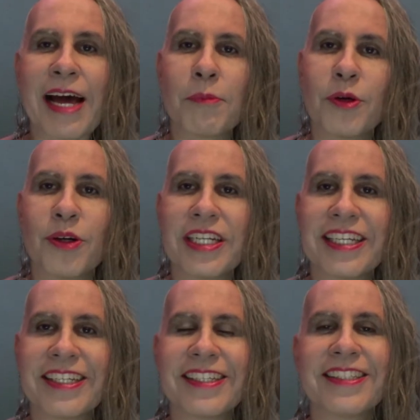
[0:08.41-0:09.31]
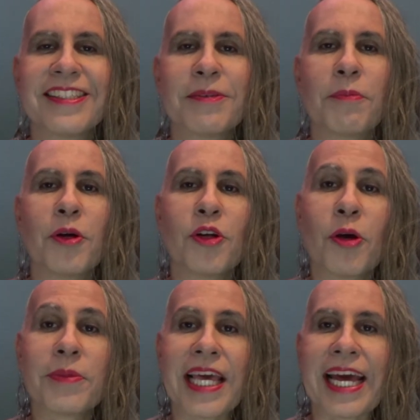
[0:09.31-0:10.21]
amores! Meu
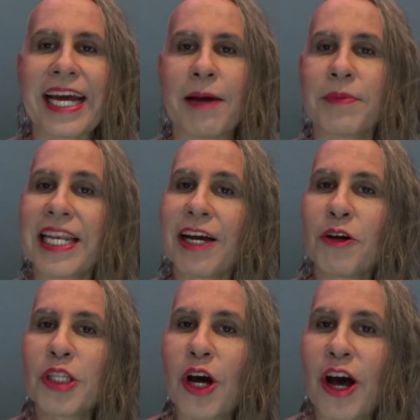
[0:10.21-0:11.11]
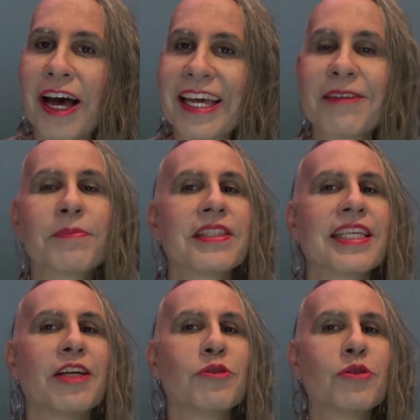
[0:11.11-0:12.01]
nome é Camila Godoy,
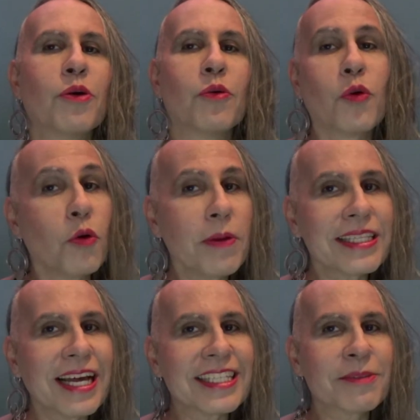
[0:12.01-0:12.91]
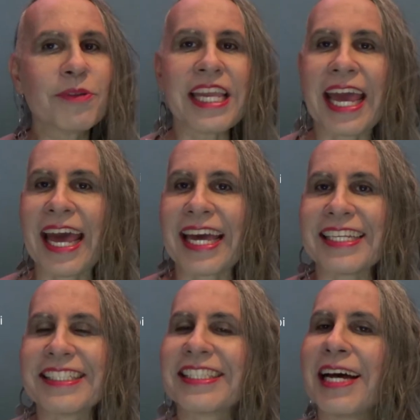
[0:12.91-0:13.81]
eu sou uma das
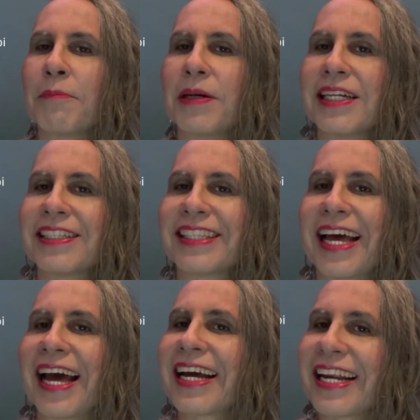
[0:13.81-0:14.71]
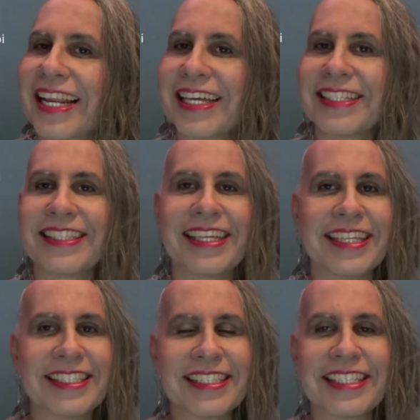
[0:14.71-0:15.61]
mulheres da banda
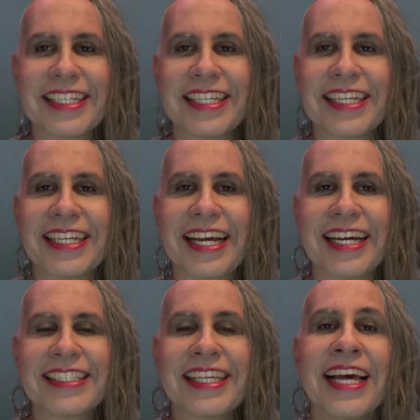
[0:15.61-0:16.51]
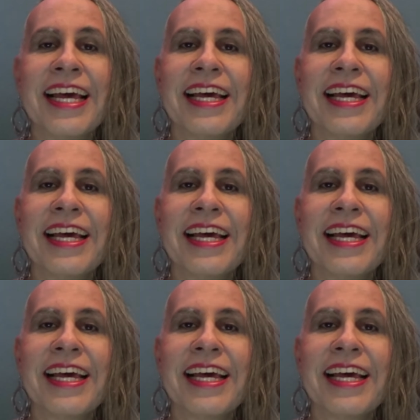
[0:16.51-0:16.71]
Clandestinas